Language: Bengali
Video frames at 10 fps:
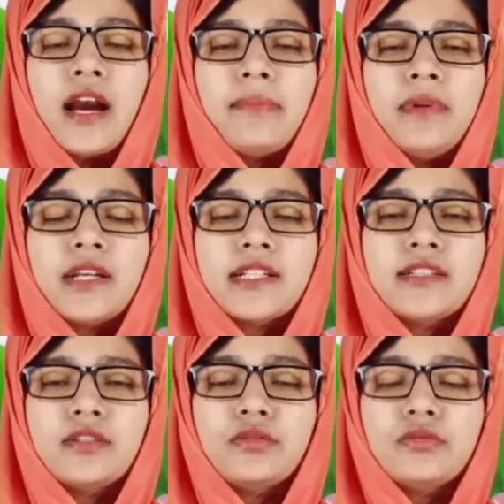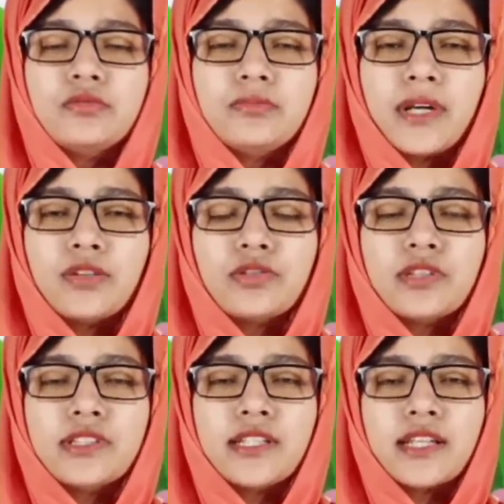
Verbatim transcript: আপনার কাছেই তো গুনগুন মানুষ হয়েছে